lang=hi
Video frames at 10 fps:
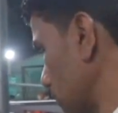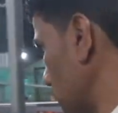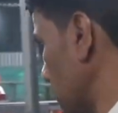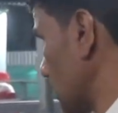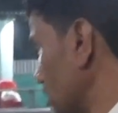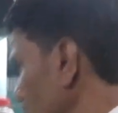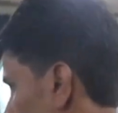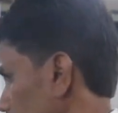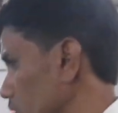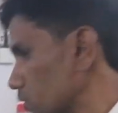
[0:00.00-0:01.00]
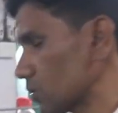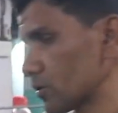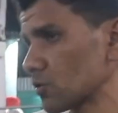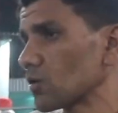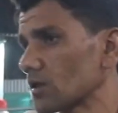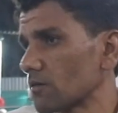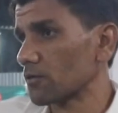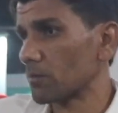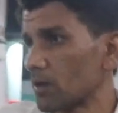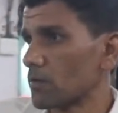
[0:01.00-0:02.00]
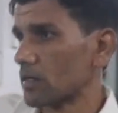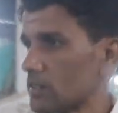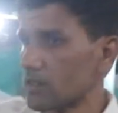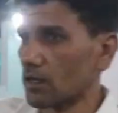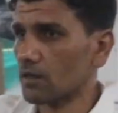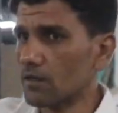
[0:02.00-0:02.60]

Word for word: पे फीमेल जिस, जिसको ऐसा फीमेल बकरी है ना